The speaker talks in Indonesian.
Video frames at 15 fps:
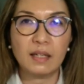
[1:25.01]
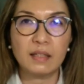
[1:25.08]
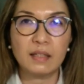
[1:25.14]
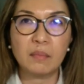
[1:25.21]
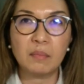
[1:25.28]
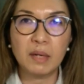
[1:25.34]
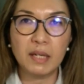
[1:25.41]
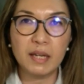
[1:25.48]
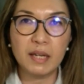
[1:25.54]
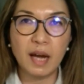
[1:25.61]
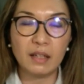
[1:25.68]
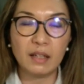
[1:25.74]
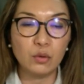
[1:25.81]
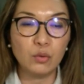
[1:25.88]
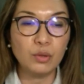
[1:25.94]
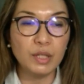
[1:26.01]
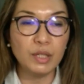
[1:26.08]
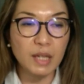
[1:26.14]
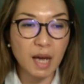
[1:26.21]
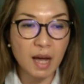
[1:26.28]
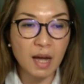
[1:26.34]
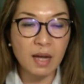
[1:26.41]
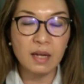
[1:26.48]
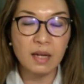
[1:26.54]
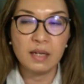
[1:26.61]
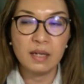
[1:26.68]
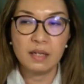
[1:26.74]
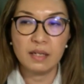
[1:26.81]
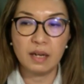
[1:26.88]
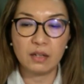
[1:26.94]
kita melihat dunia
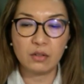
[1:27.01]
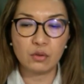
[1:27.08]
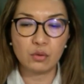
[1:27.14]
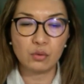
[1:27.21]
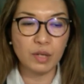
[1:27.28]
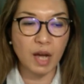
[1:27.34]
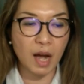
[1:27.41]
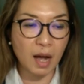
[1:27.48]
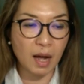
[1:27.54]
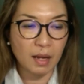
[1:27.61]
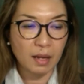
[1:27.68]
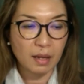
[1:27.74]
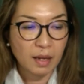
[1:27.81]
yang sudah